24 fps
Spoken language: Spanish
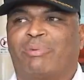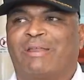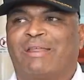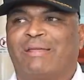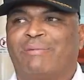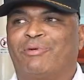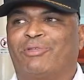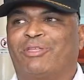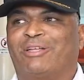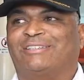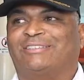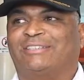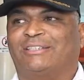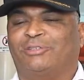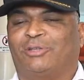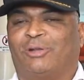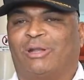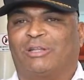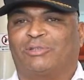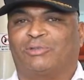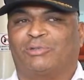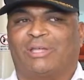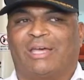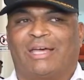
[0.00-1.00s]
venimos del
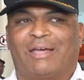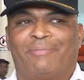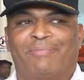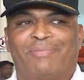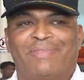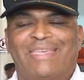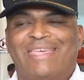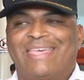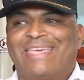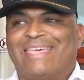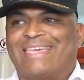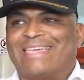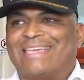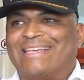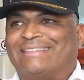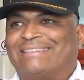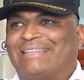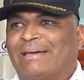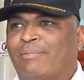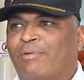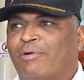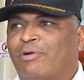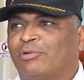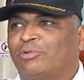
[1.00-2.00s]
centro de la ciudad y
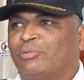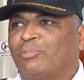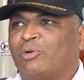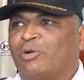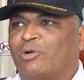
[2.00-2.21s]
estamos